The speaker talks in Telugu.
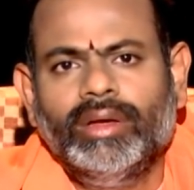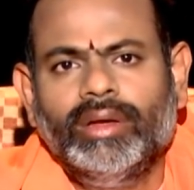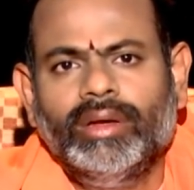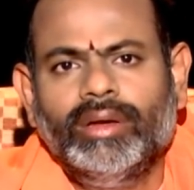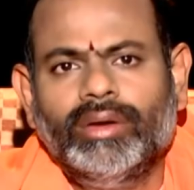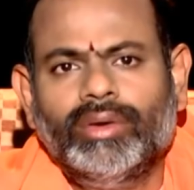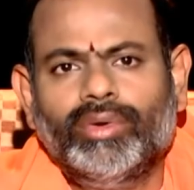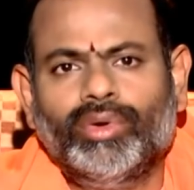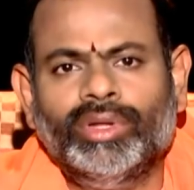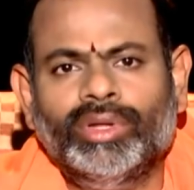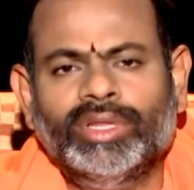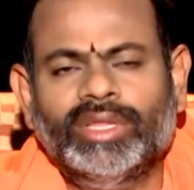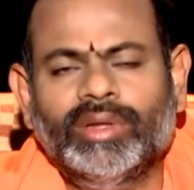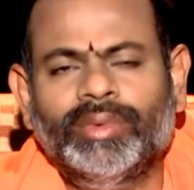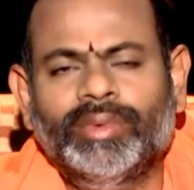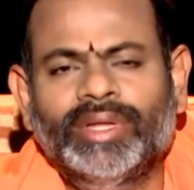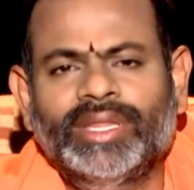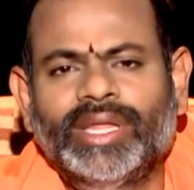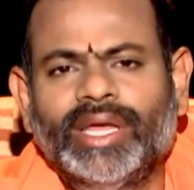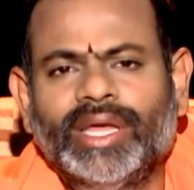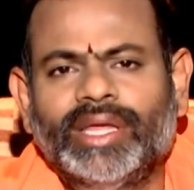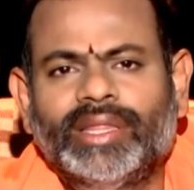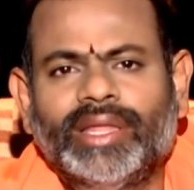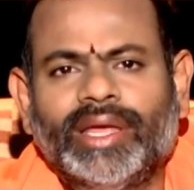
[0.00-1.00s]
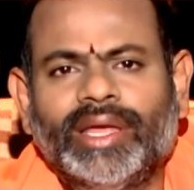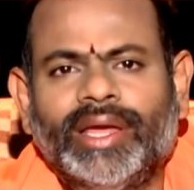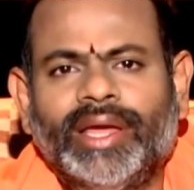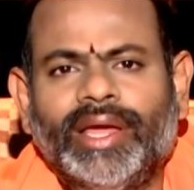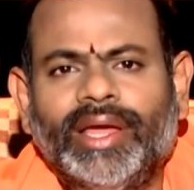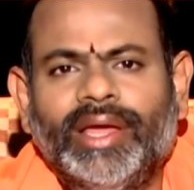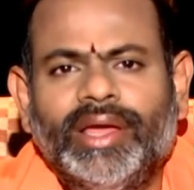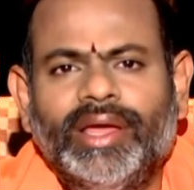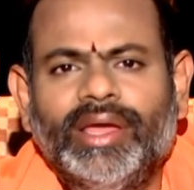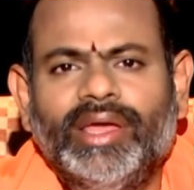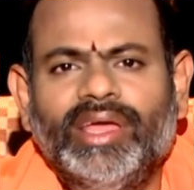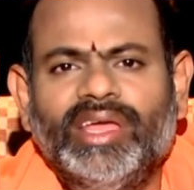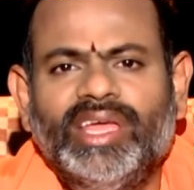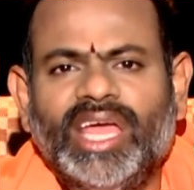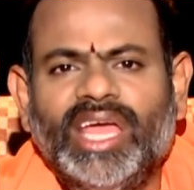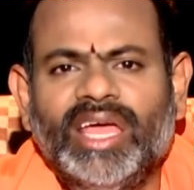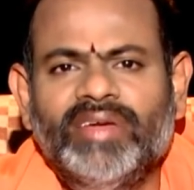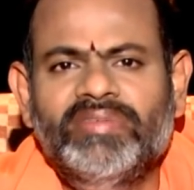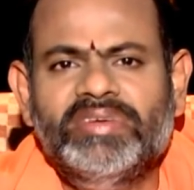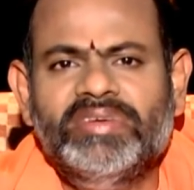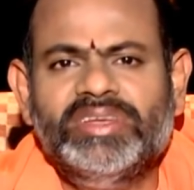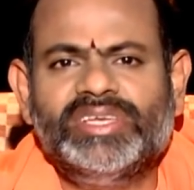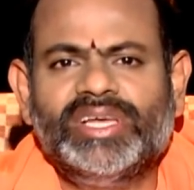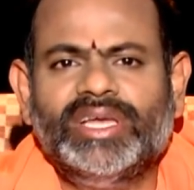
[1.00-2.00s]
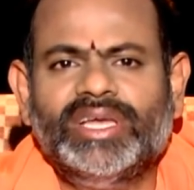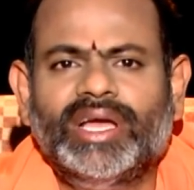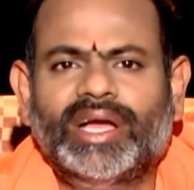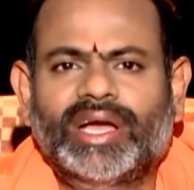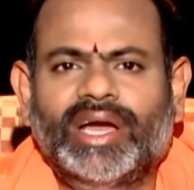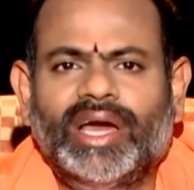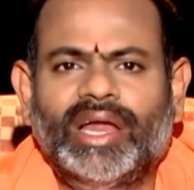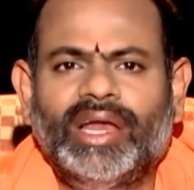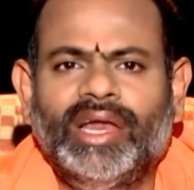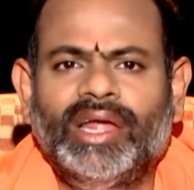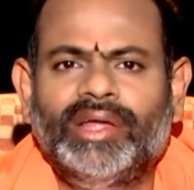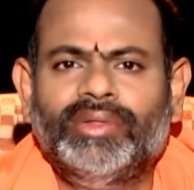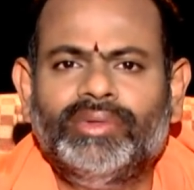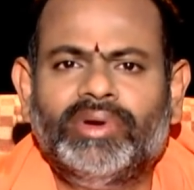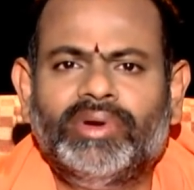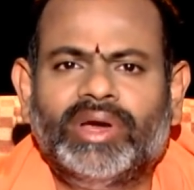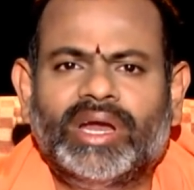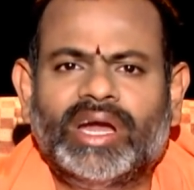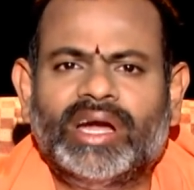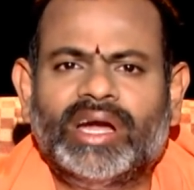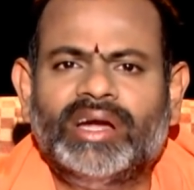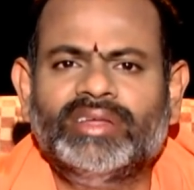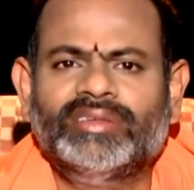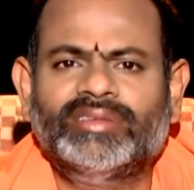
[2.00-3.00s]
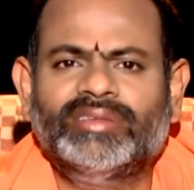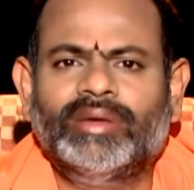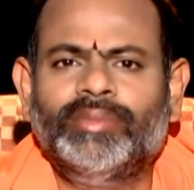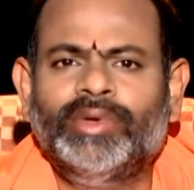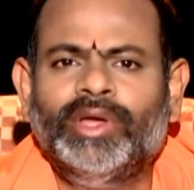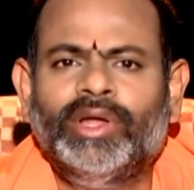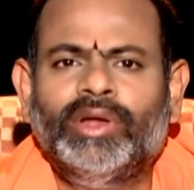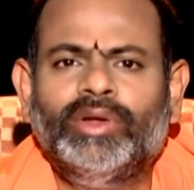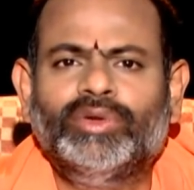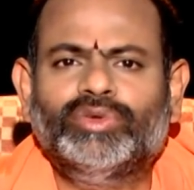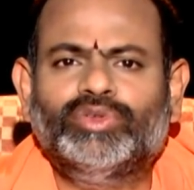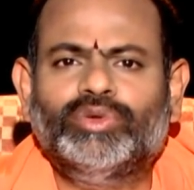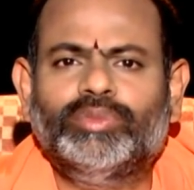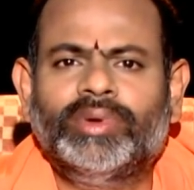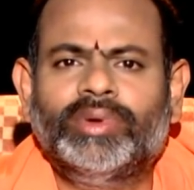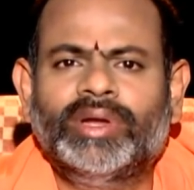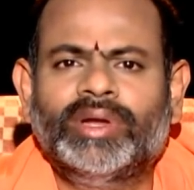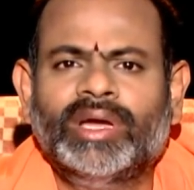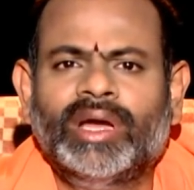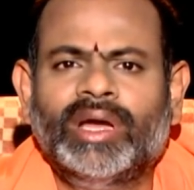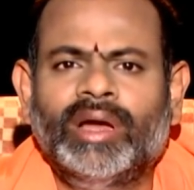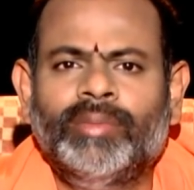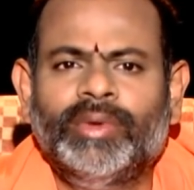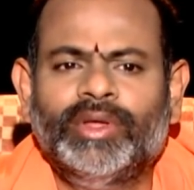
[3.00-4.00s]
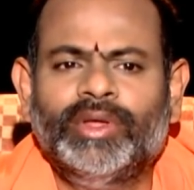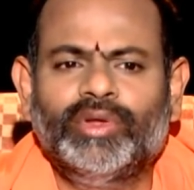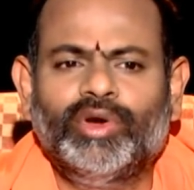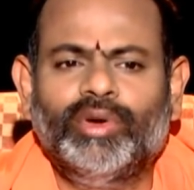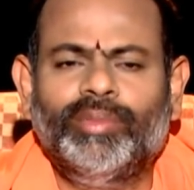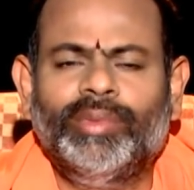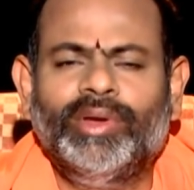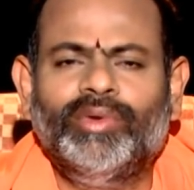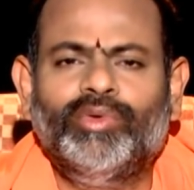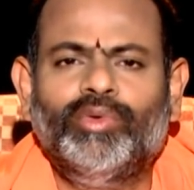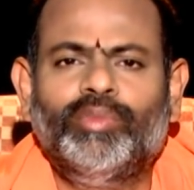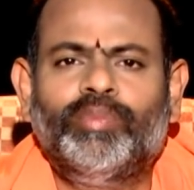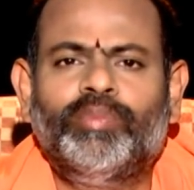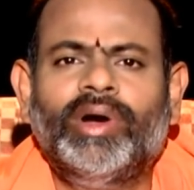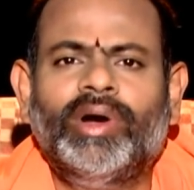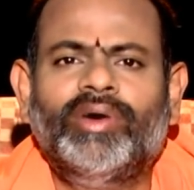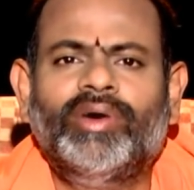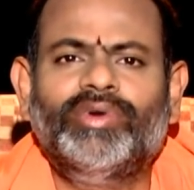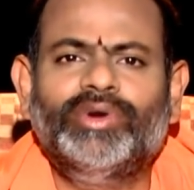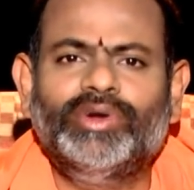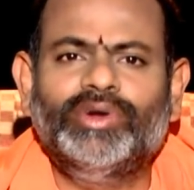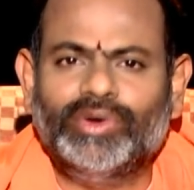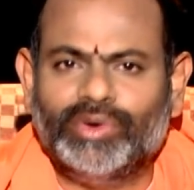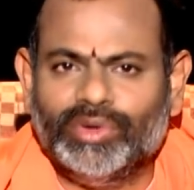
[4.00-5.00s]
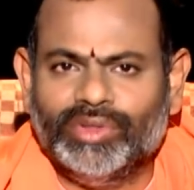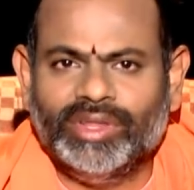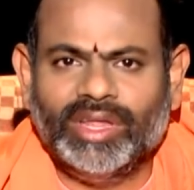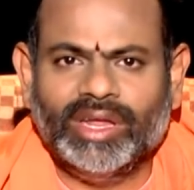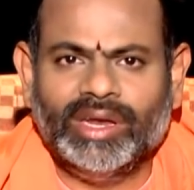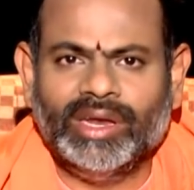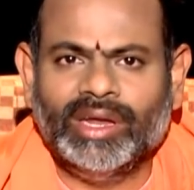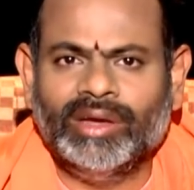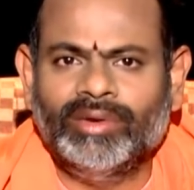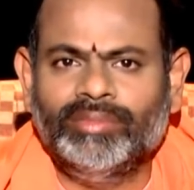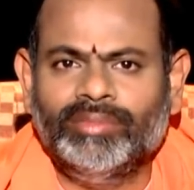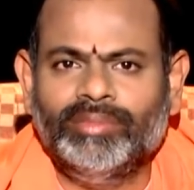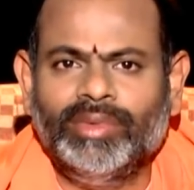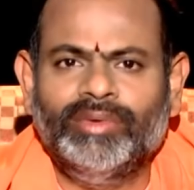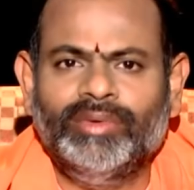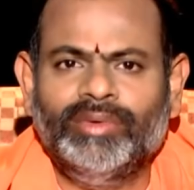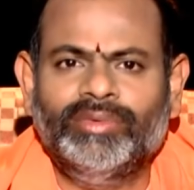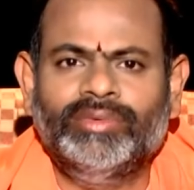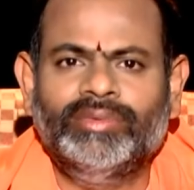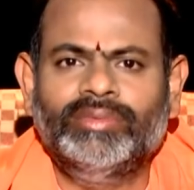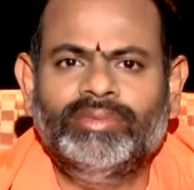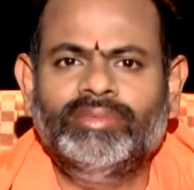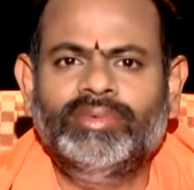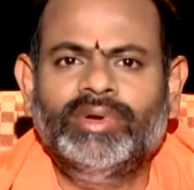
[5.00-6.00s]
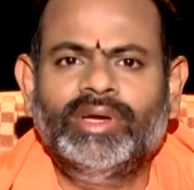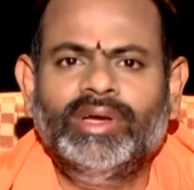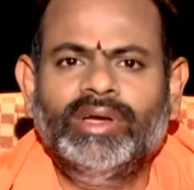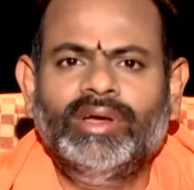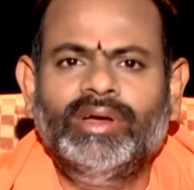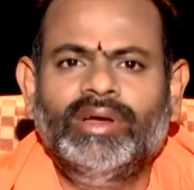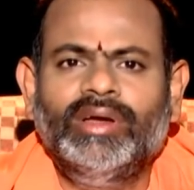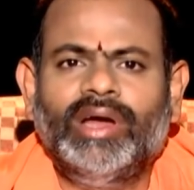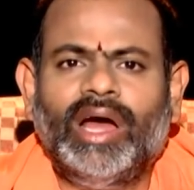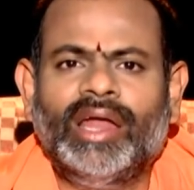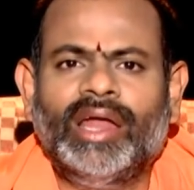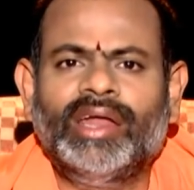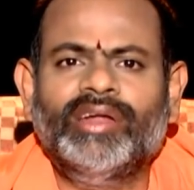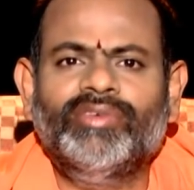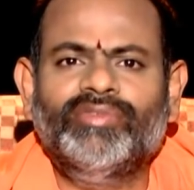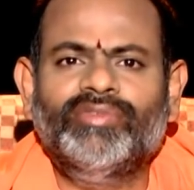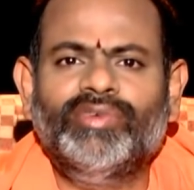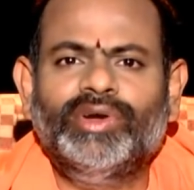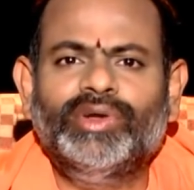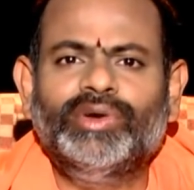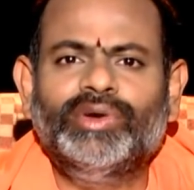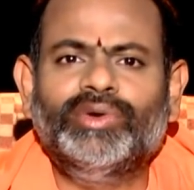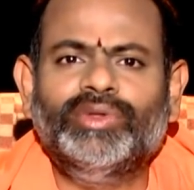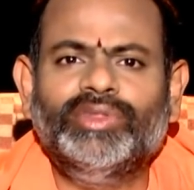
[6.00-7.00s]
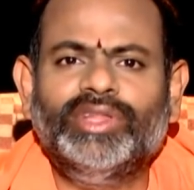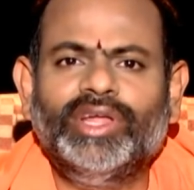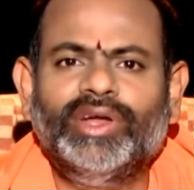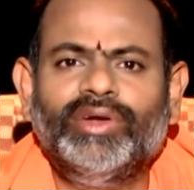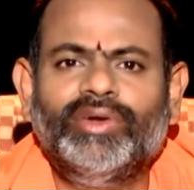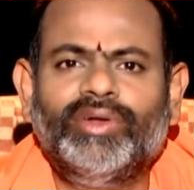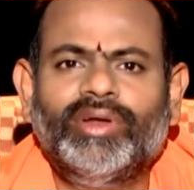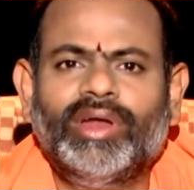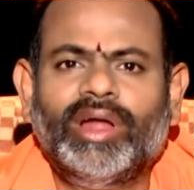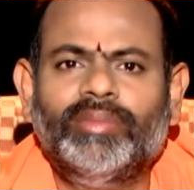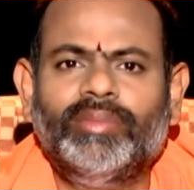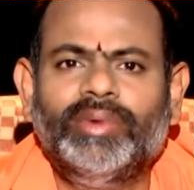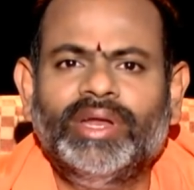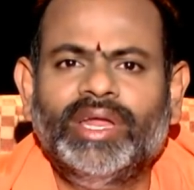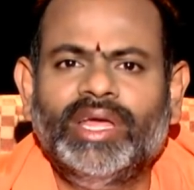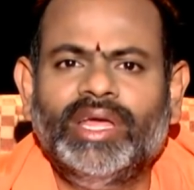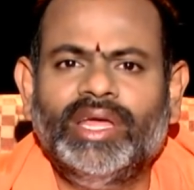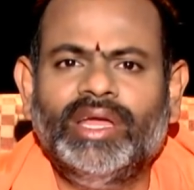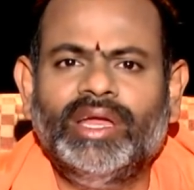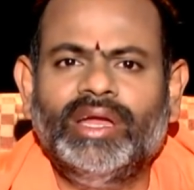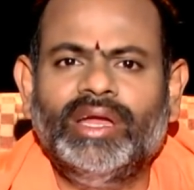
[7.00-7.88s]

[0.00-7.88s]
కొంతమంది అయితే ఏమీ చేయక్కర్లేదు గ్రహణ సమయంలో శుభ్రంగా మెదుగో మేము ఉప్మా వండుకొని తిన్నాం మేము అన్నం వండుకొని తింటున్నామని